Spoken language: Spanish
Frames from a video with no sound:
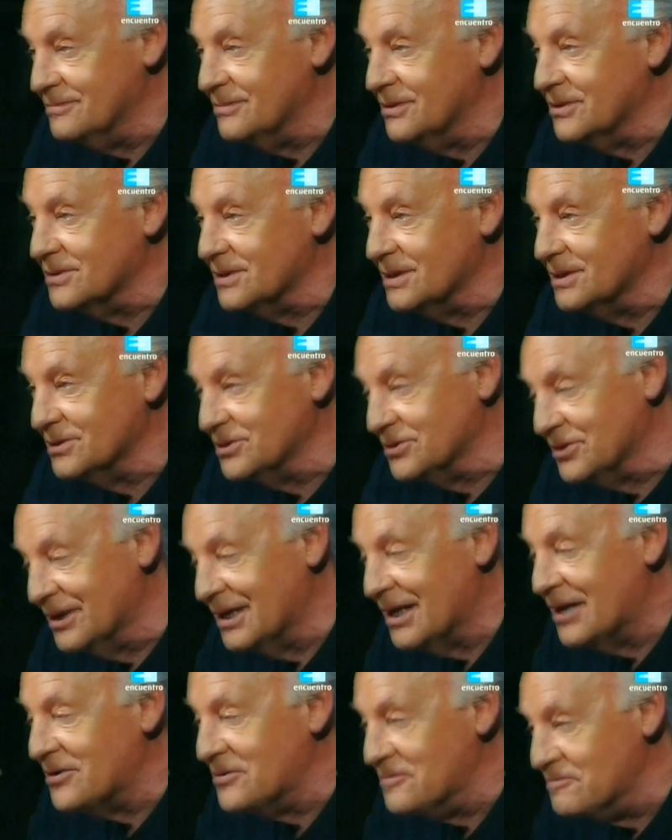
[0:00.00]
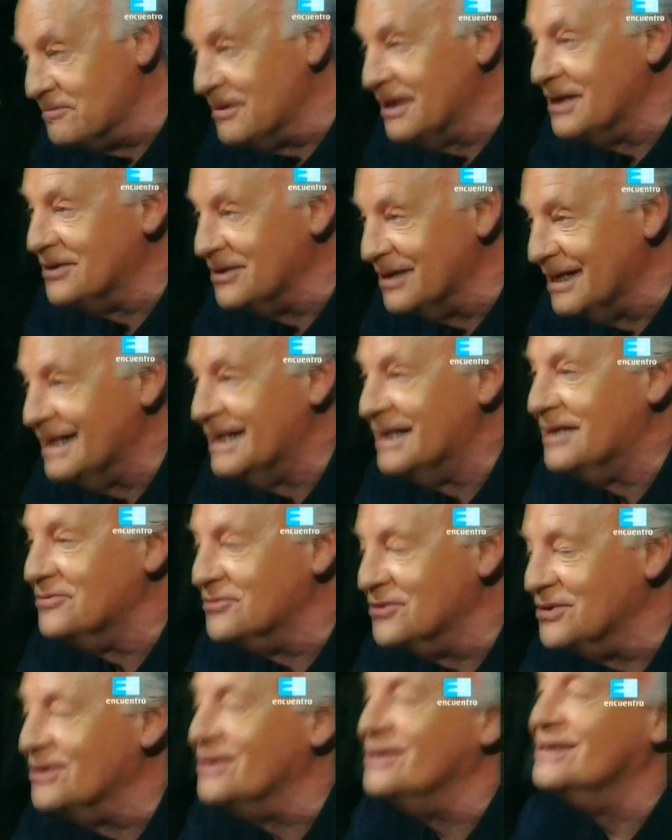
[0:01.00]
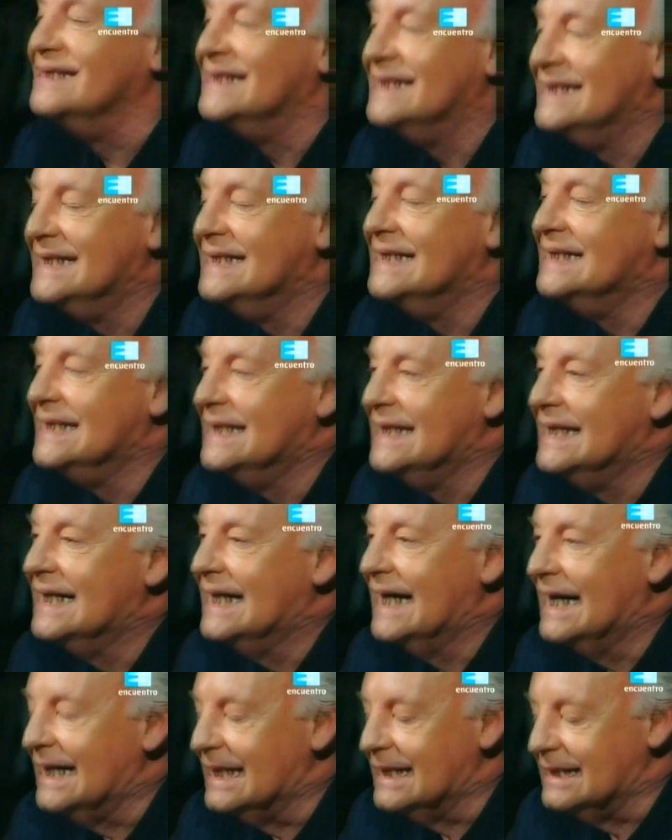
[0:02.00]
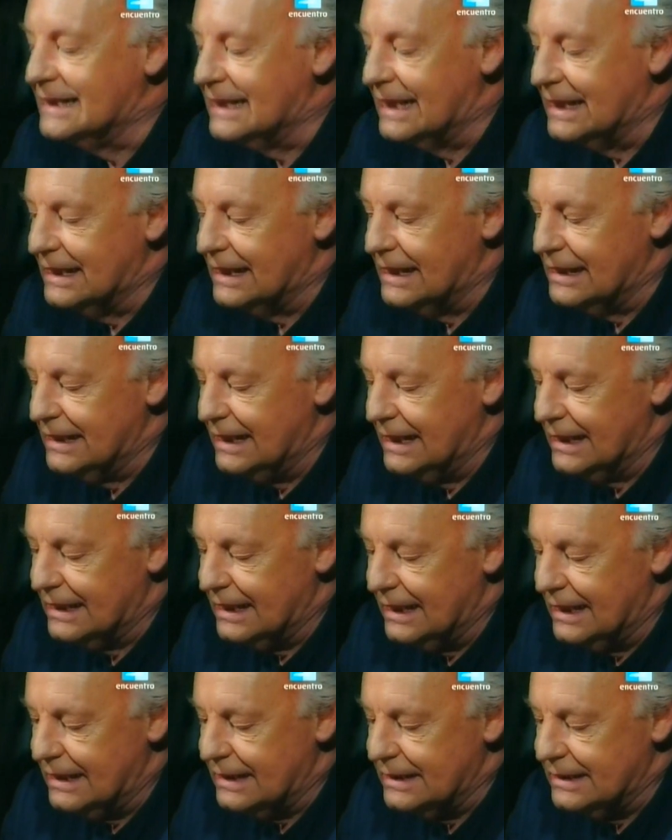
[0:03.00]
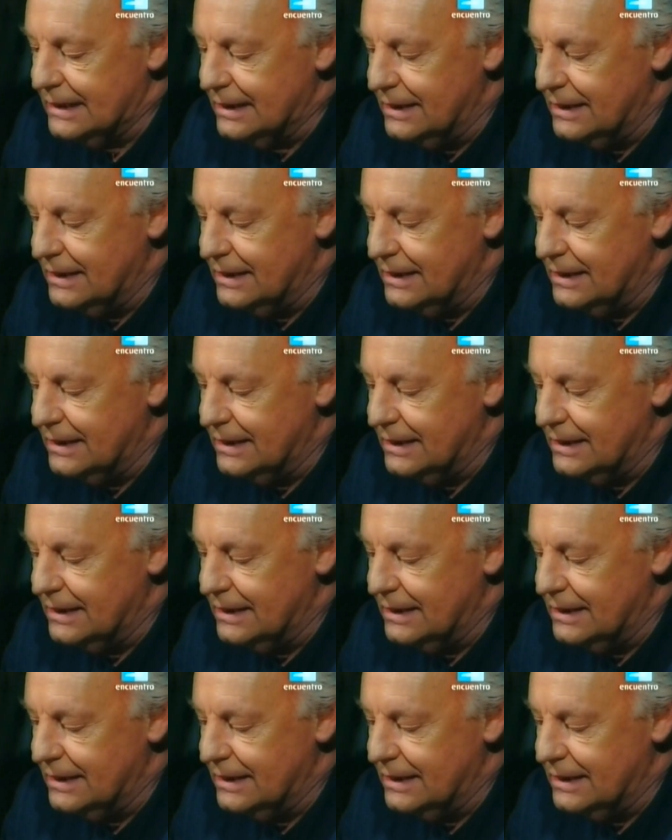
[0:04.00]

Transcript: los censores rompieron el dibujo a la entrada de la cárcel.